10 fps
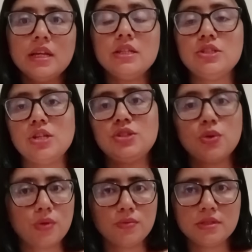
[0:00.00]
Gente,
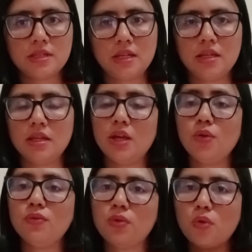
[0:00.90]
eu não sei.
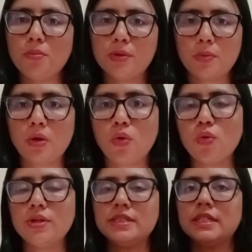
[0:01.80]
Eu vou comprar uma
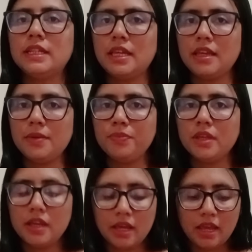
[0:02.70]
coisa que
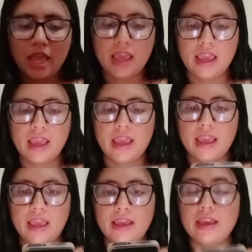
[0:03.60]

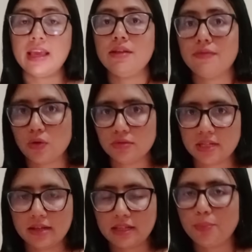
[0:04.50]
é, ele vai
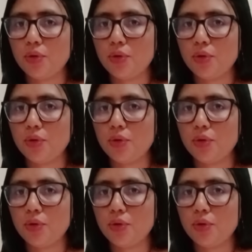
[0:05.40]
usar, né?